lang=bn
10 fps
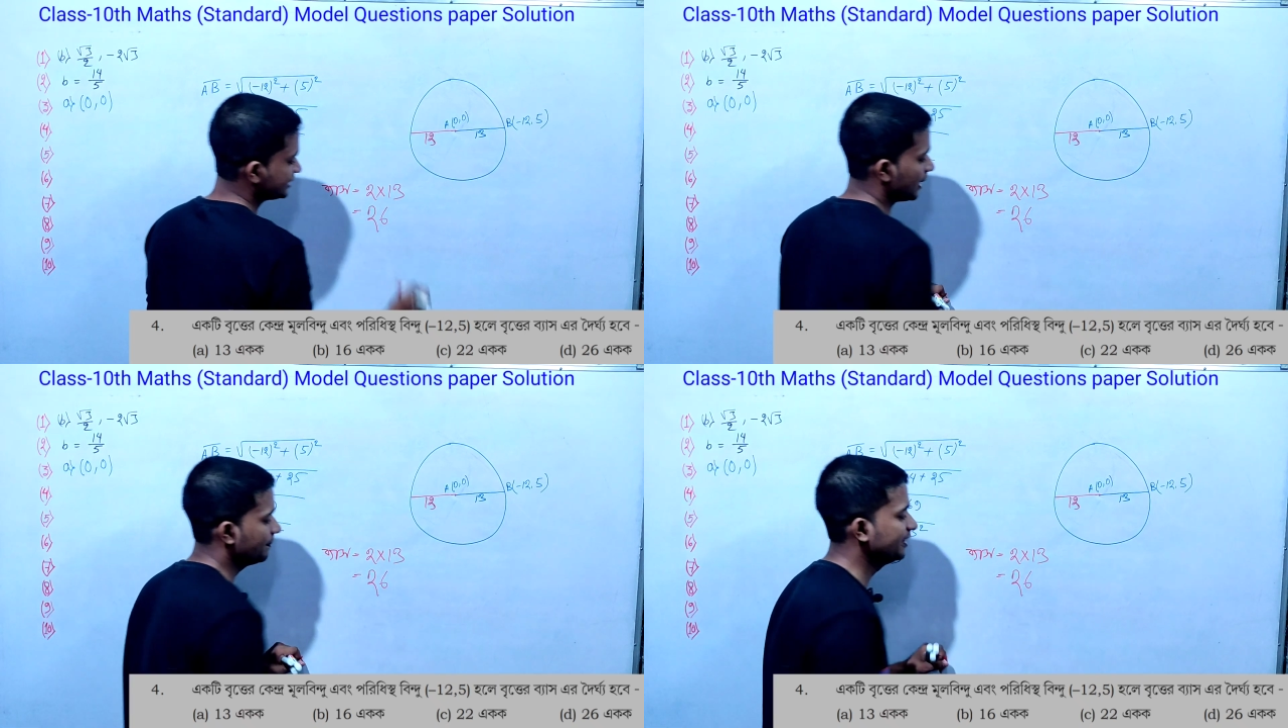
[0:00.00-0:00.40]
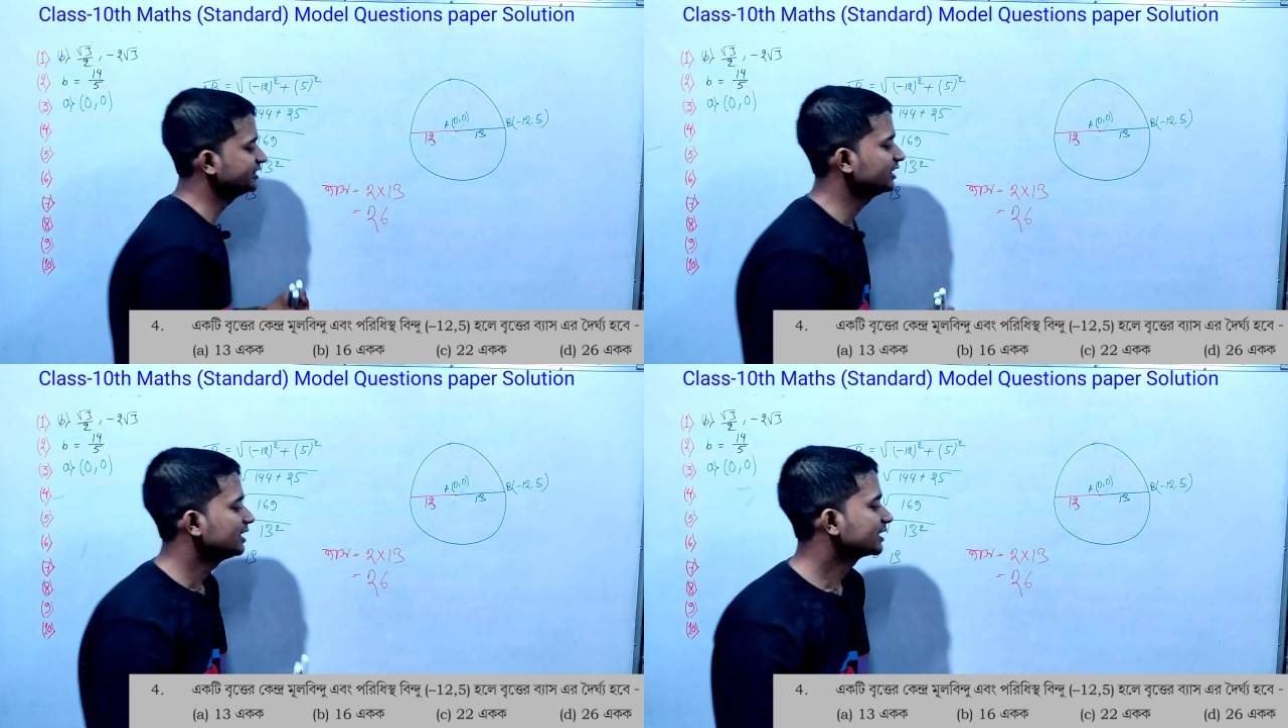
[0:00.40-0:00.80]

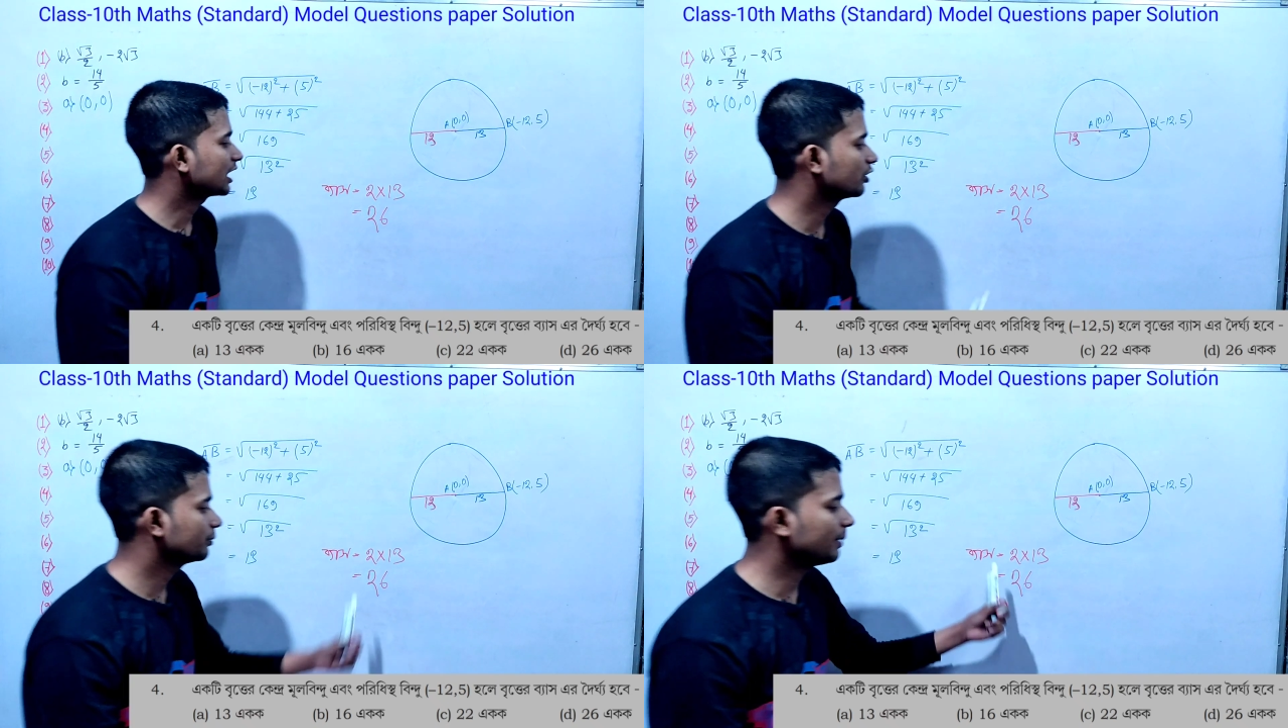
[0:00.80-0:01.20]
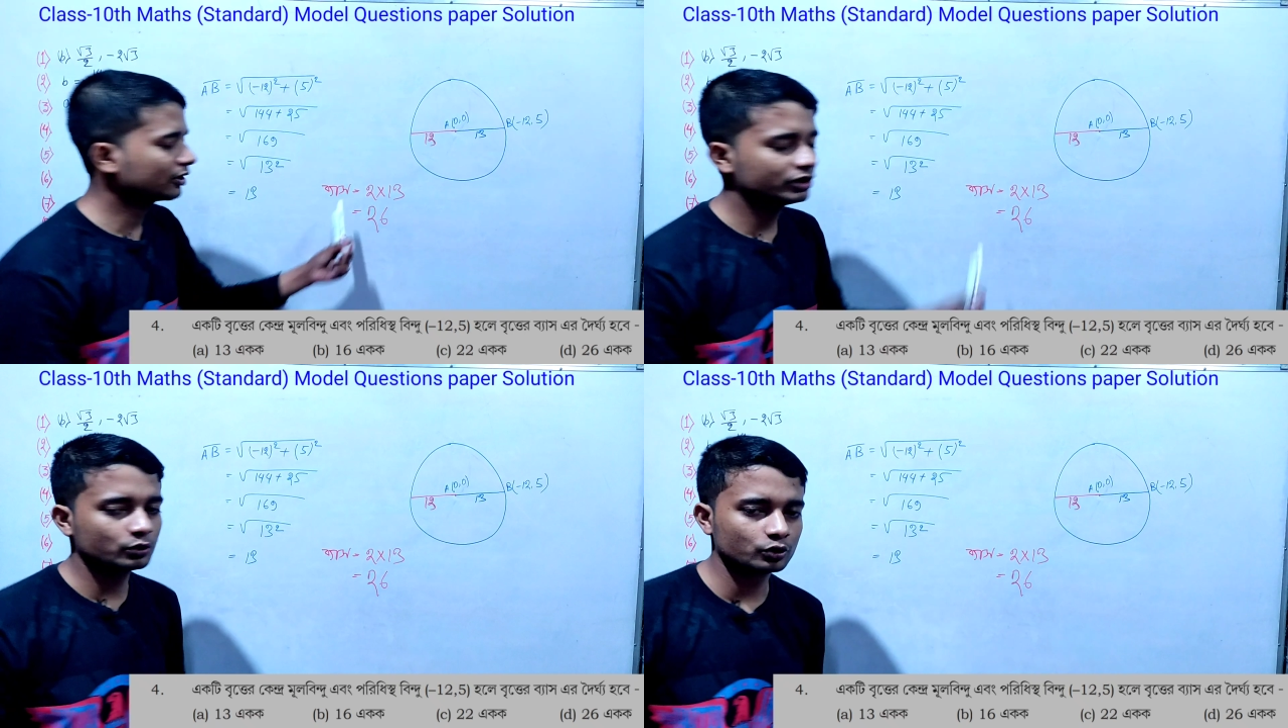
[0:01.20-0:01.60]
ছাব্বিশ কারণ
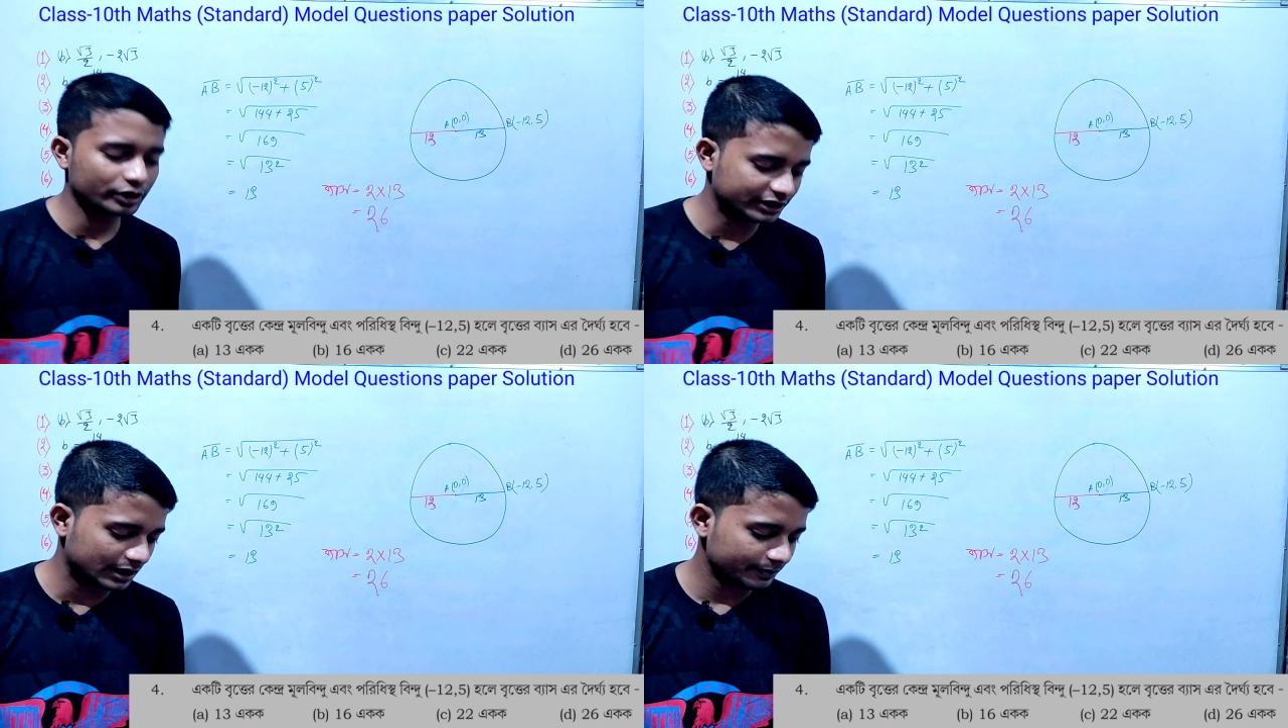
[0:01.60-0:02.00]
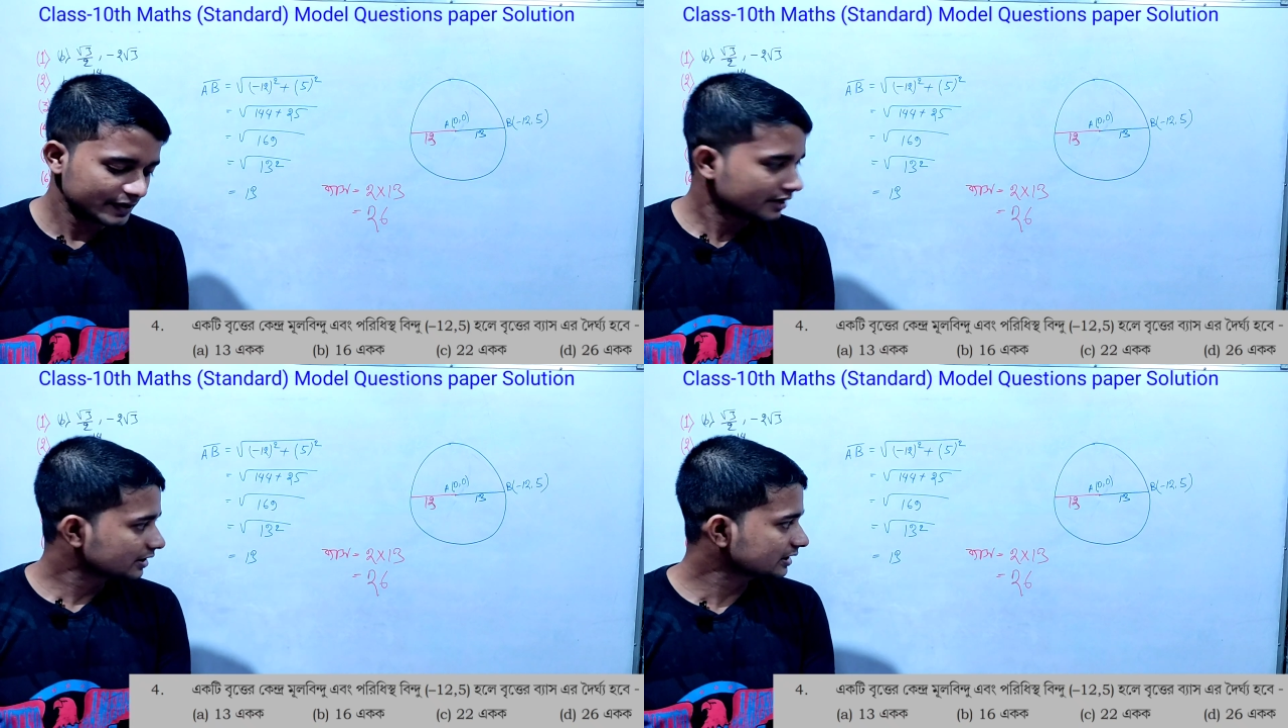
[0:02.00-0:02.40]
বারো দিয়ে গুণ করে দিলাম
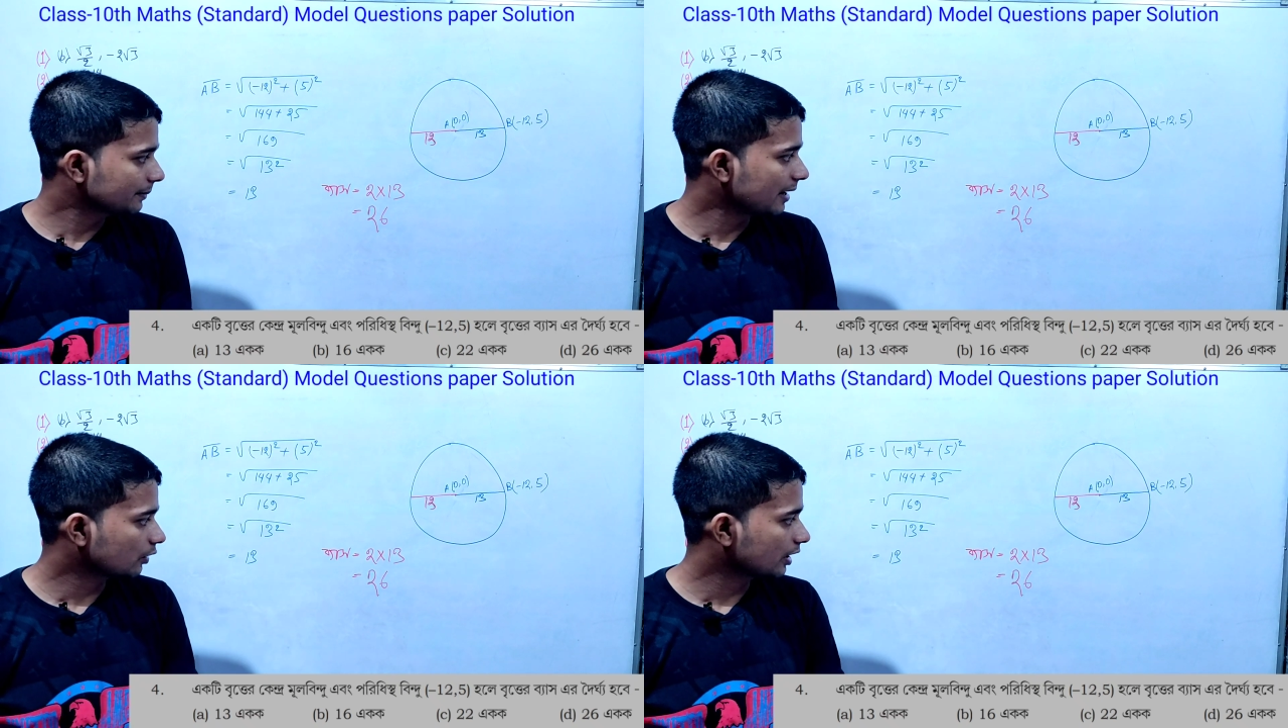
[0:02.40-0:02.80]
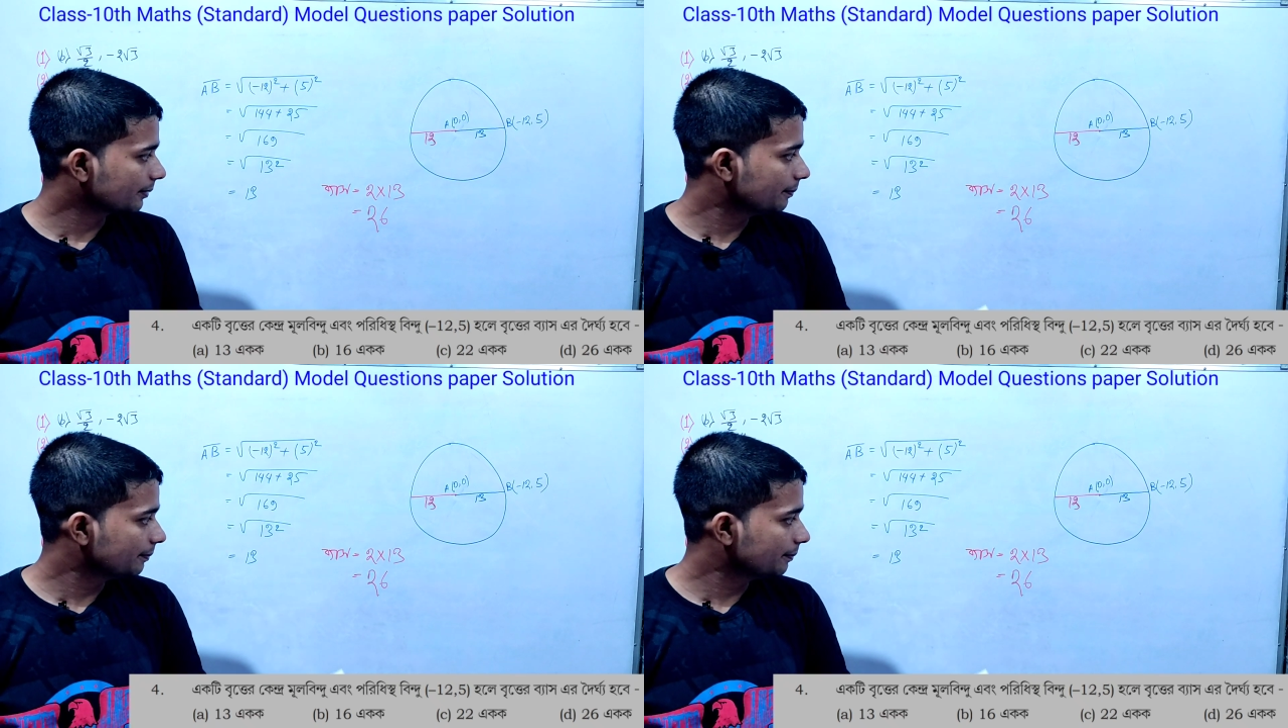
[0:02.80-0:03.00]
ঠিক আছে বারো